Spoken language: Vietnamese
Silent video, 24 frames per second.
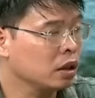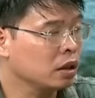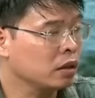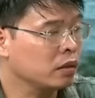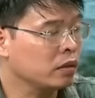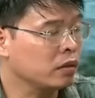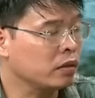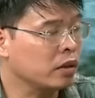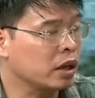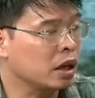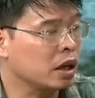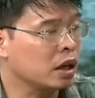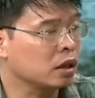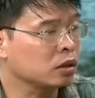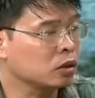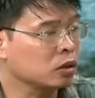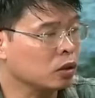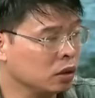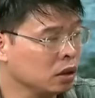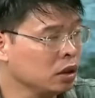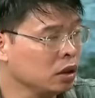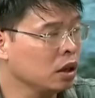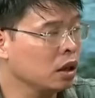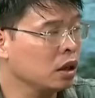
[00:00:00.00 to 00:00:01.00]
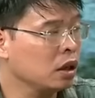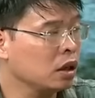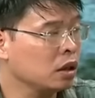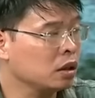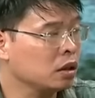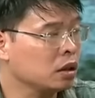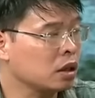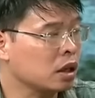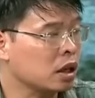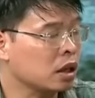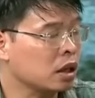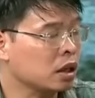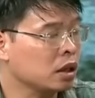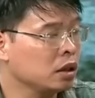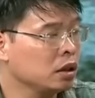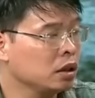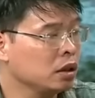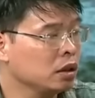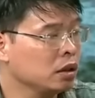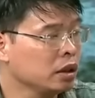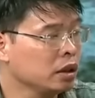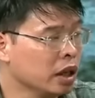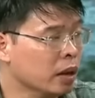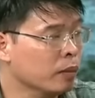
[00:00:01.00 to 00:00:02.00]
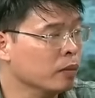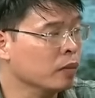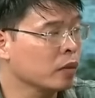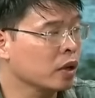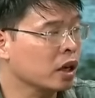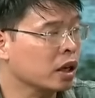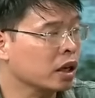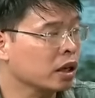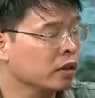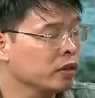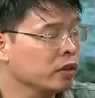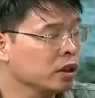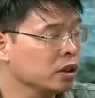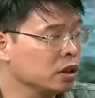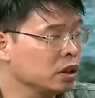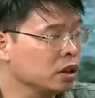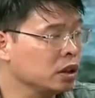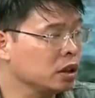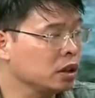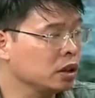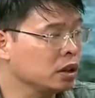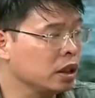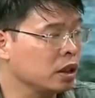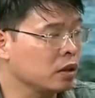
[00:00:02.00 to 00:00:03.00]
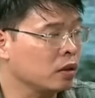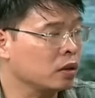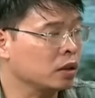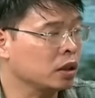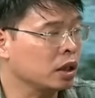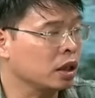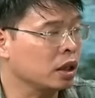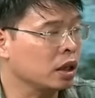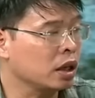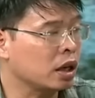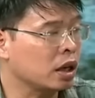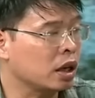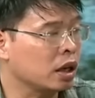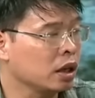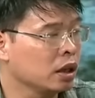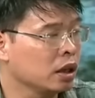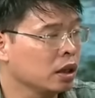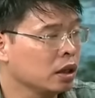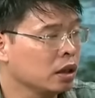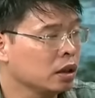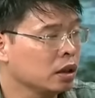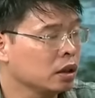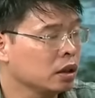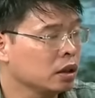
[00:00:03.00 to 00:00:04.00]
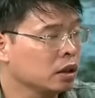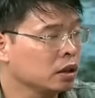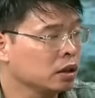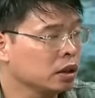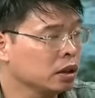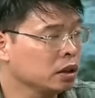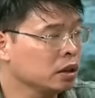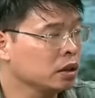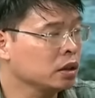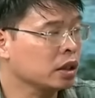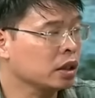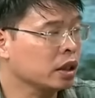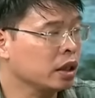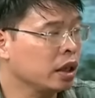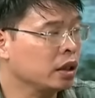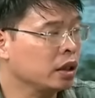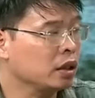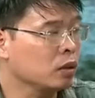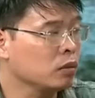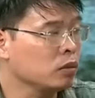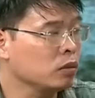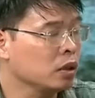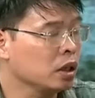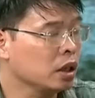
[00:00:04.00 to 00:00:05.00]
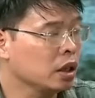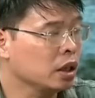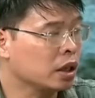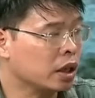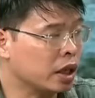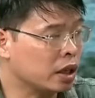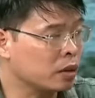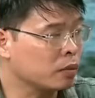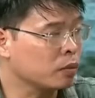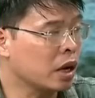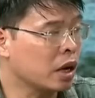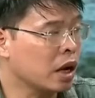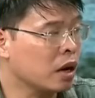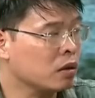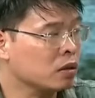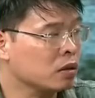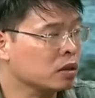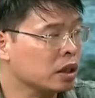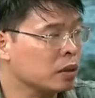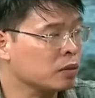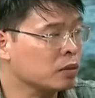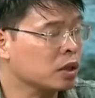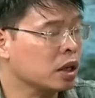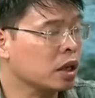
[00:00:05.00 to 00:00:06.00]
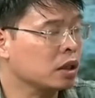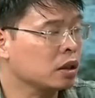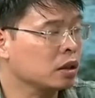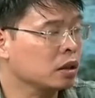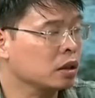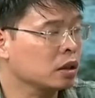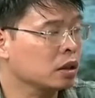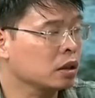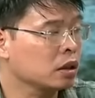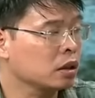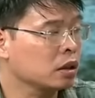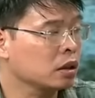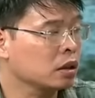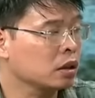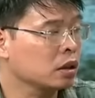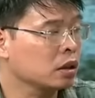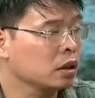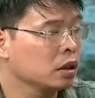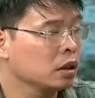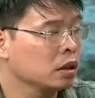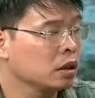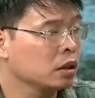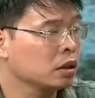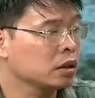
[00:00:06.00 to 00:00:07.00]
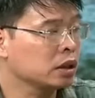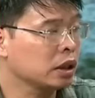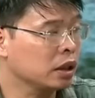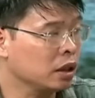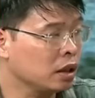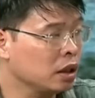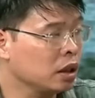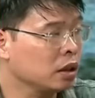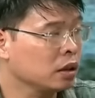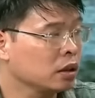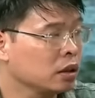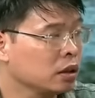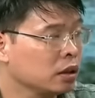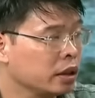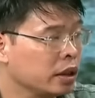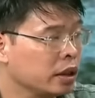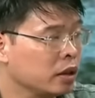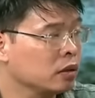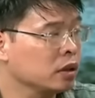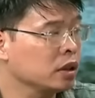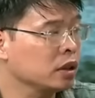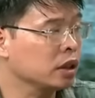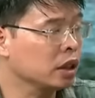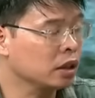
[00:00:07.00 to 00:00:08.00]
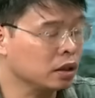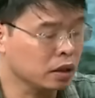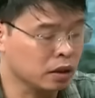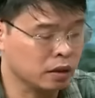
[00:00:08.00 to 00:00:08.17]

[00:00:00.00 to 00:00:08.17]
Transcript: và chọn lựa các cái điểm các cái vị trí để có thể là ờ, xây dựng cái hệ thống cảnh báo giám sát uh, sạt lở đất theo vâng. thời gian thực.